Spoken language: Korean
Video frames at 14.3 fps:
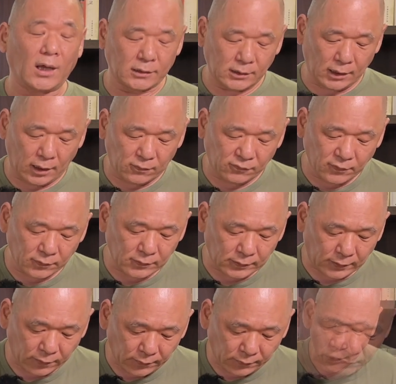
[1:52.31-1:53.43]
같은 게
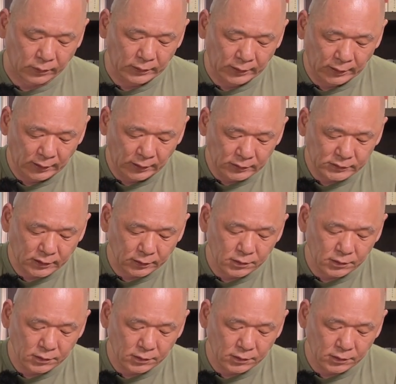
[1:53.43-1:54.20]
있었는데요. 자,